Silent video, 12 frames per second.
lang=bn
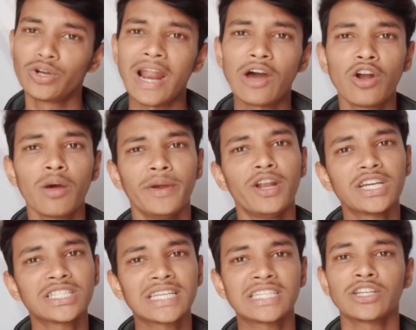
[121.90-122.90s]
নতুন আরো কোনো
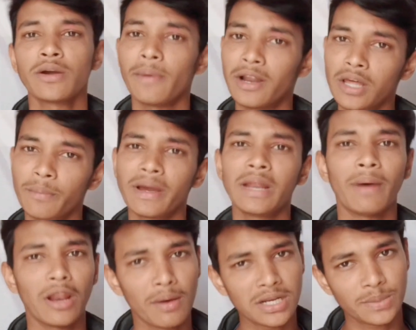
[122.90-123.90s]
ভিডিও আসতে আসতে সবাই ভালো থাকবেন
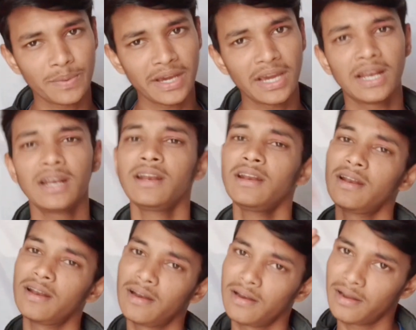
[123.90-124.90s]
ভালোবাসবেন
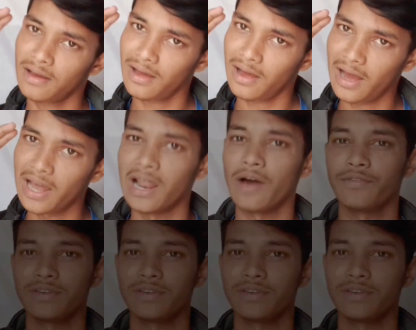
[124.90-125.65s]
আল্লাহ